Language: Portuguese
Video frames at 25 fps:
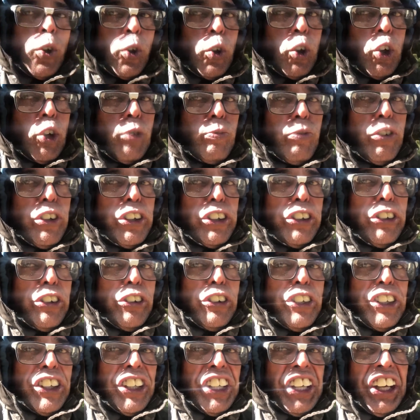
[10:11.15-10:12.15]
Ô
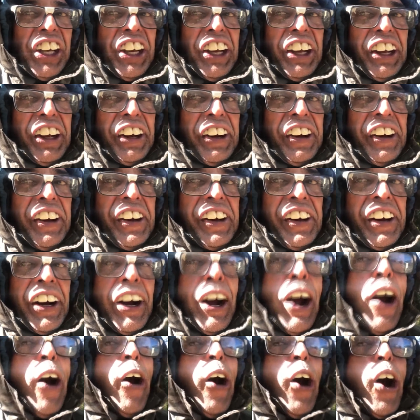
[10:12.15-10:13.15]
Mussunjinho,
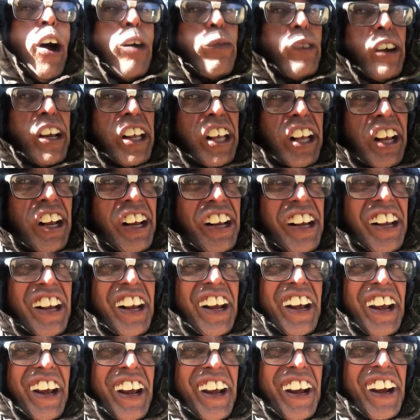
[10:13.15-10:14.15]
ô
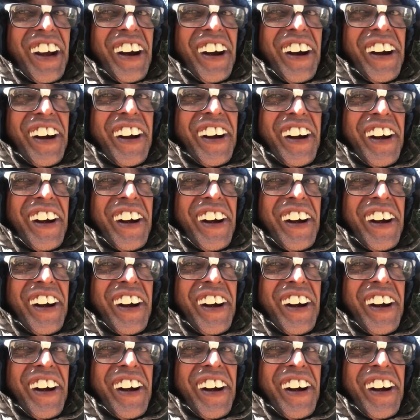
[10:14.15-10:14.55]
Mussunjinho.